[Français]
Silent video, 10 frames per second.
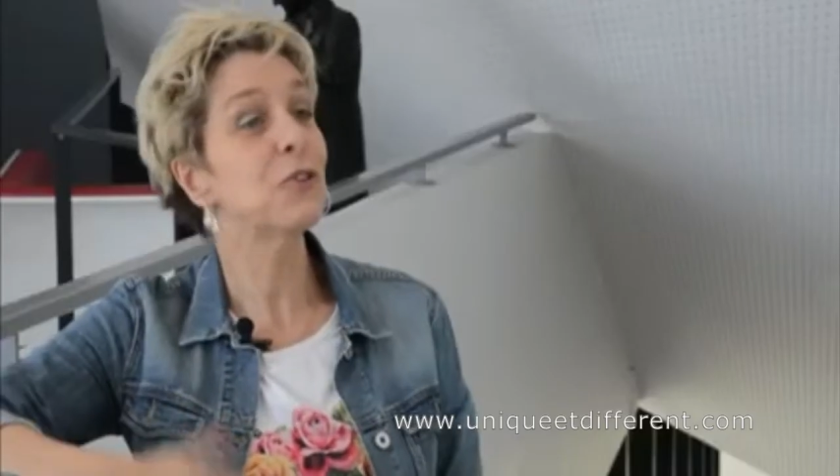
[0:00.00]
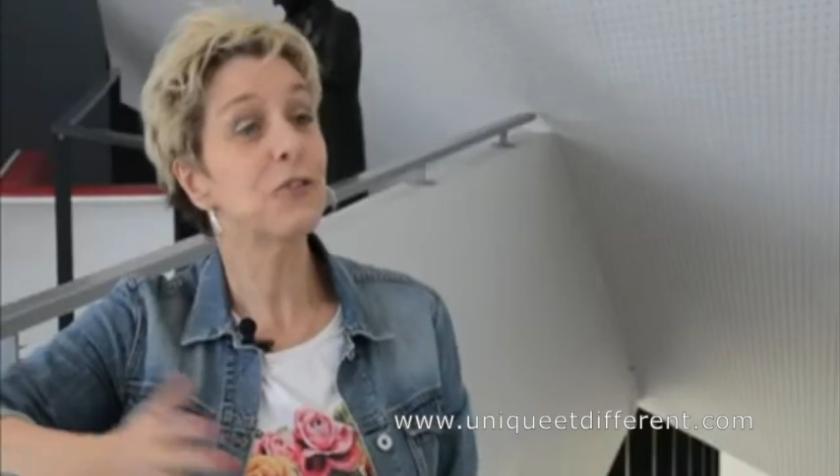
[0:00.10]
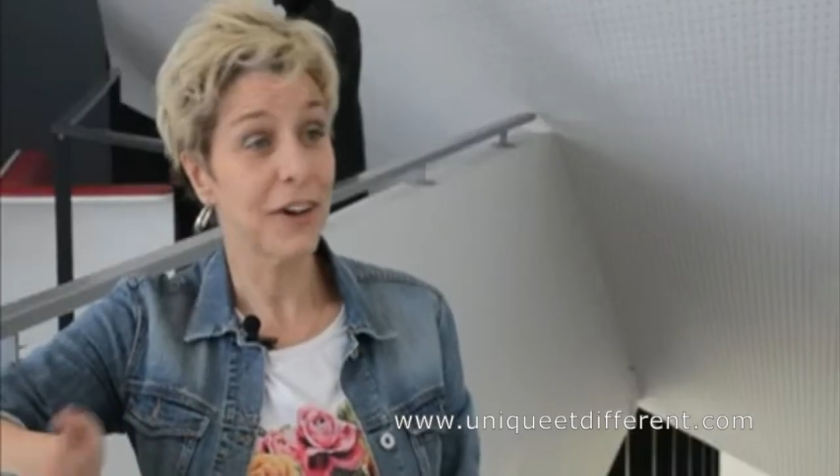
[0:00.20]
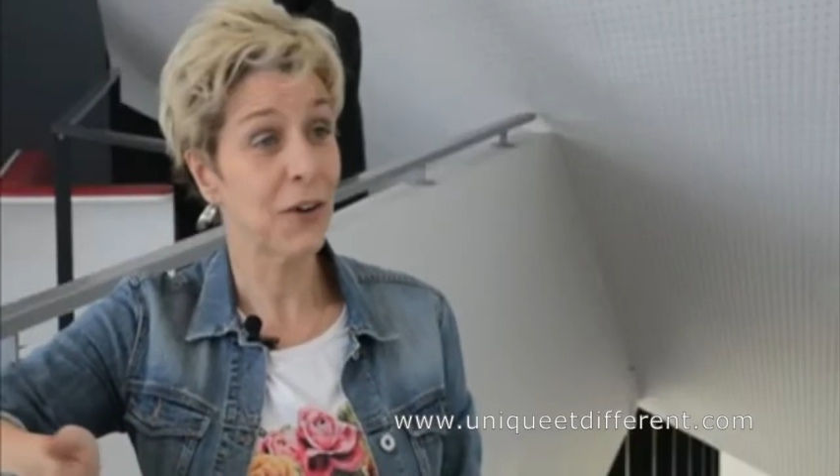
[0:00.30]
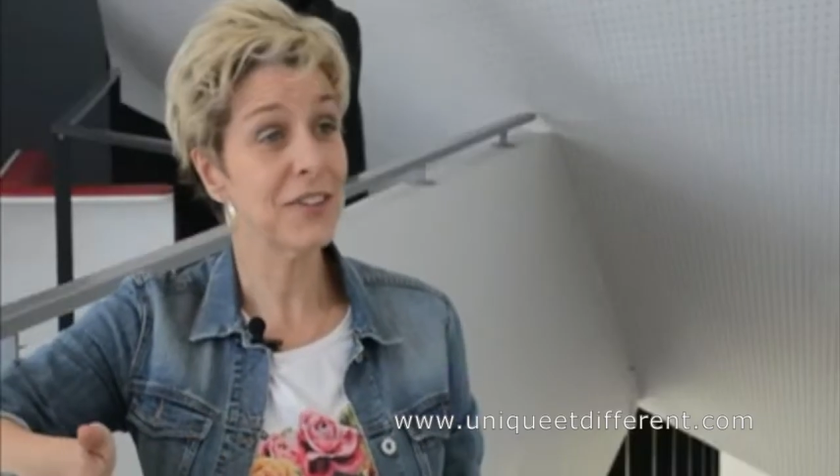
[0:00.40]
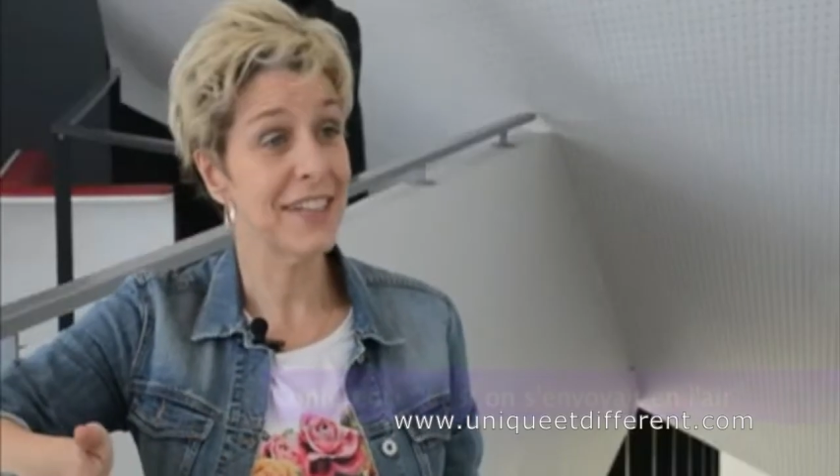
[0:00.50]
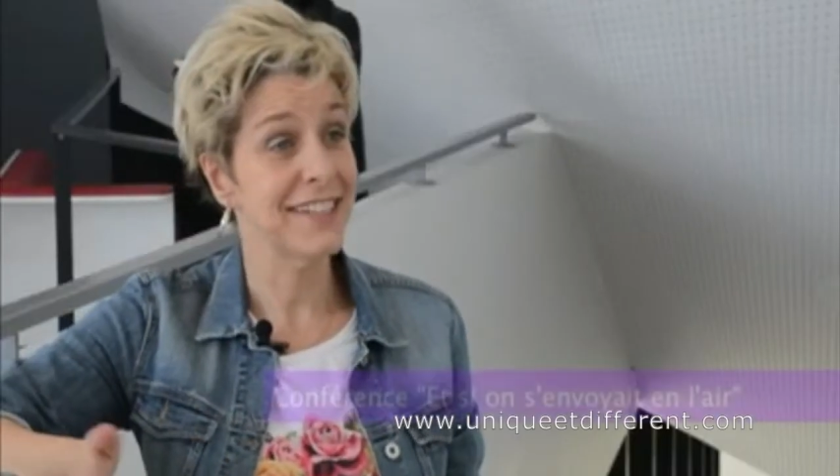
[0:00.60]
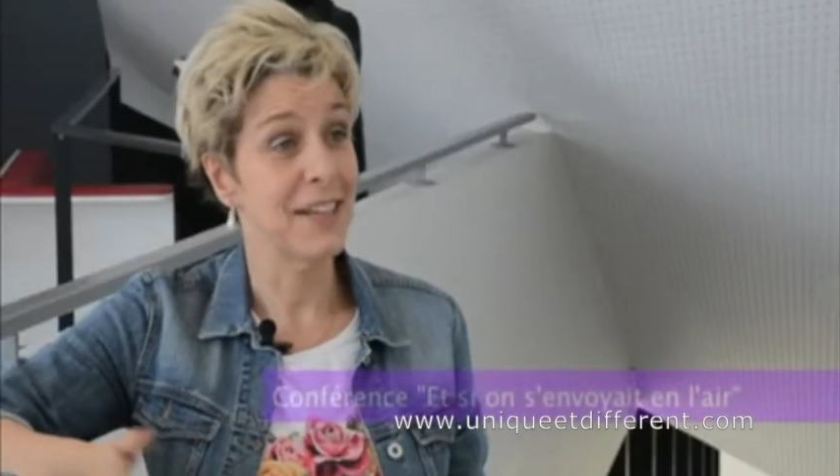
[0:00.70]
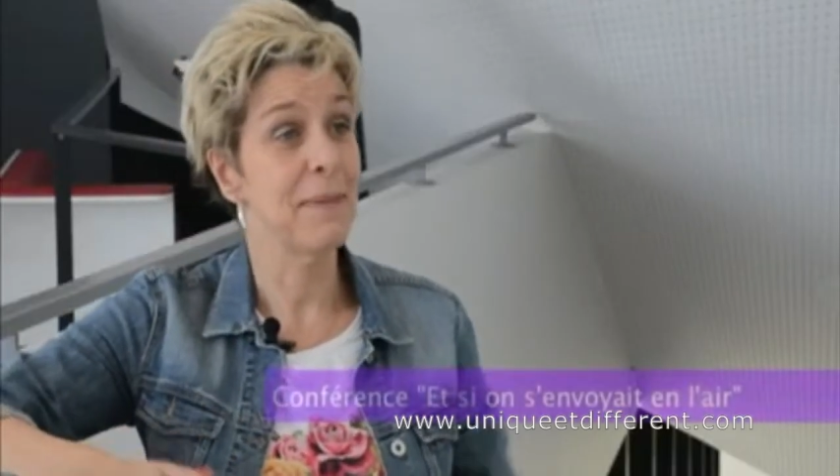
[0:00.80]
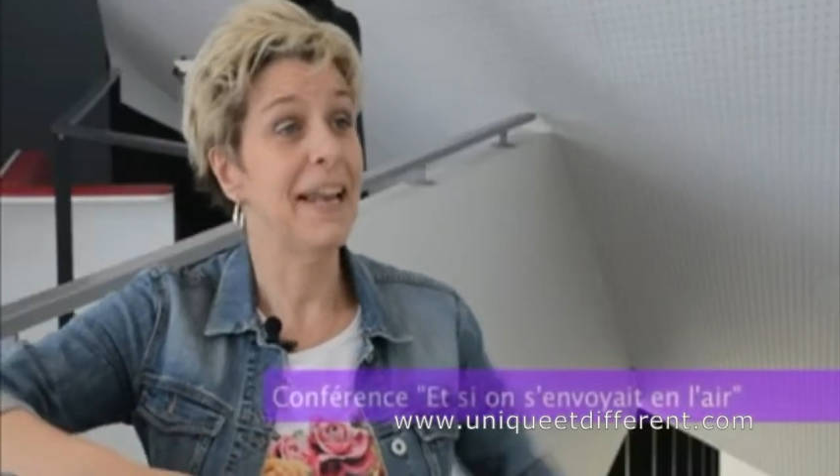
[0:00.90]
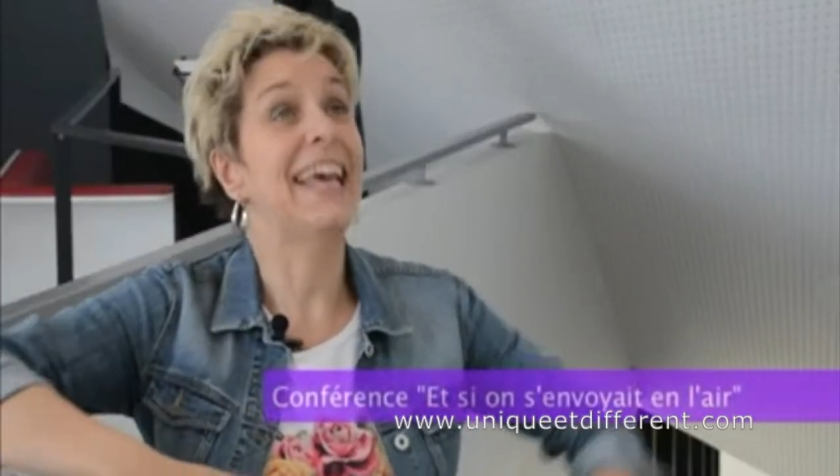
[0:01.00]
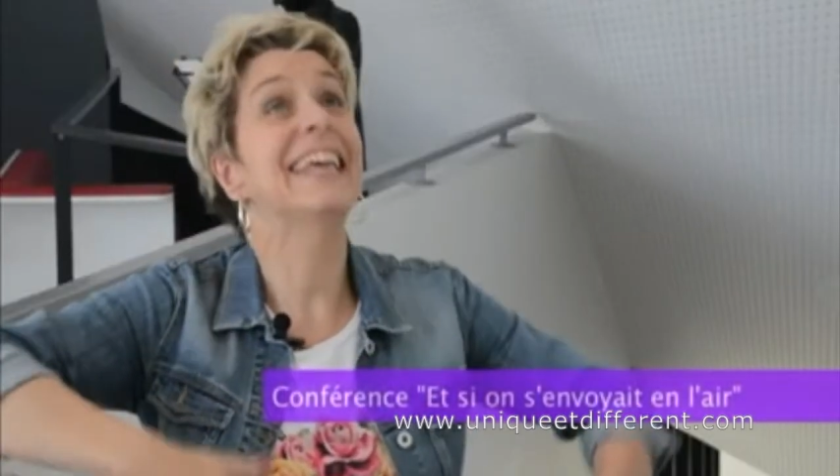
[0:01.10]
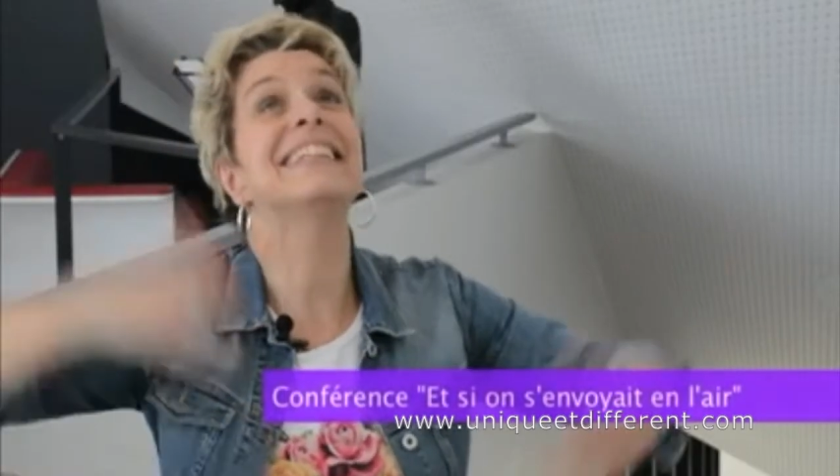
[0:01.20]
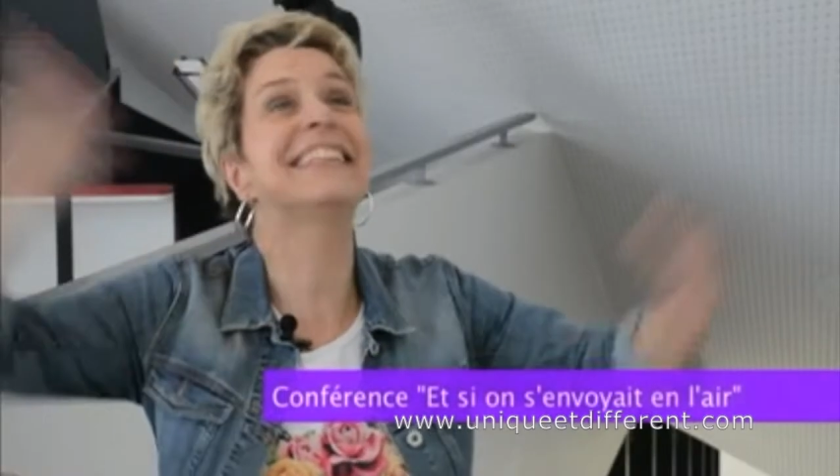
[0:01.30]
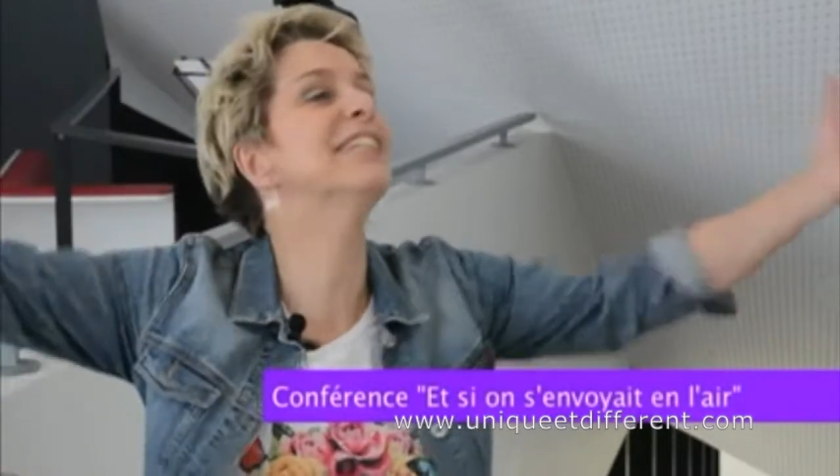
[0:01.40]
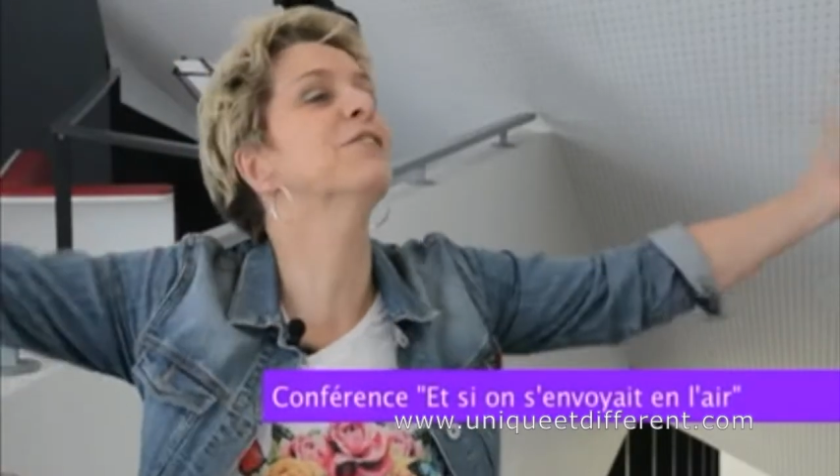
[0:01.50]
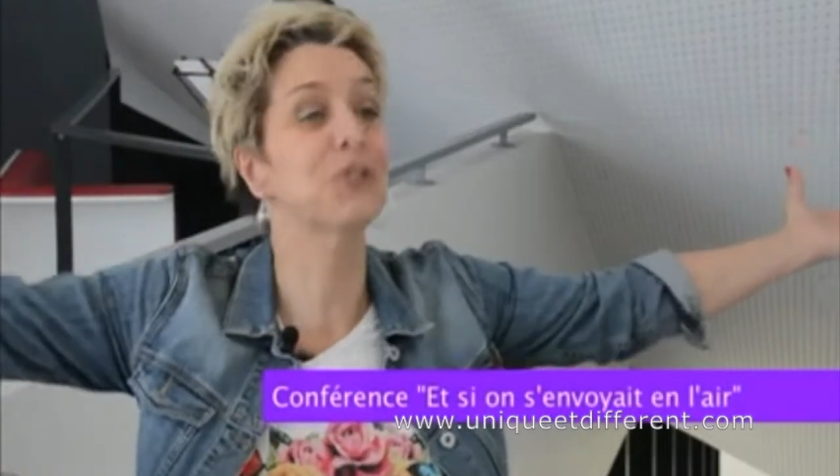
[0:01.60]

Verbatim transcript: conférence, elle s'appelle Et si on